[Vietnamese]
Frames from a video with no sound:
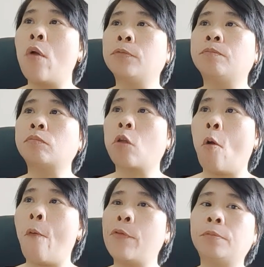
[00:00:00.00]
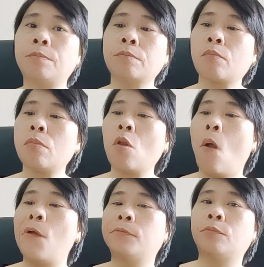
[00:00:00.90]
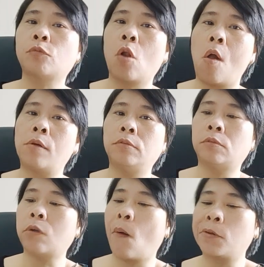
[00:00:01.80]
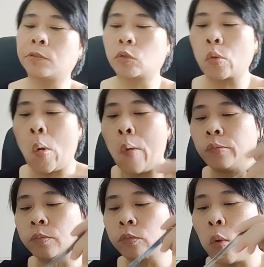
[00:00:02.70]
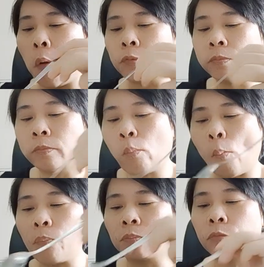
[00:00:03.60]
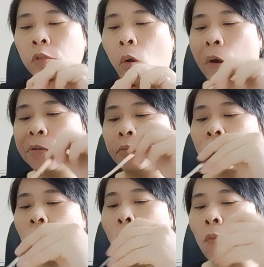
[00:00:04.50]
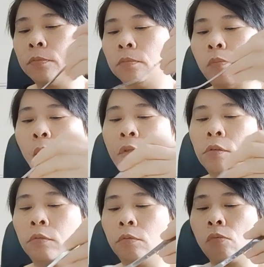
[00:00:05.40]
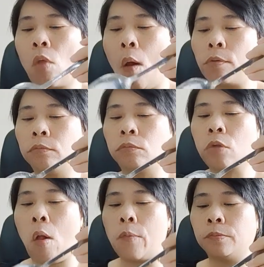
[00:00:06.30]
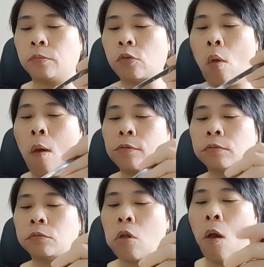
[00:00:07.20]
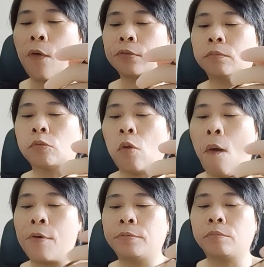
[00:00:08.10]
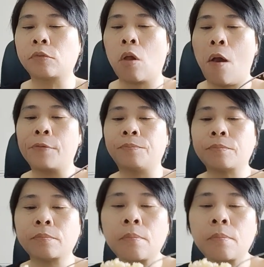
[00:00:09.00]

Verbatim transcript: để xác định nghĩa vụ thuế phải nộp như trong điều kiện giao dịch giữa các bên độc lập. B. Giá giao dịch liên kết được điều chỉnh theo giao dịch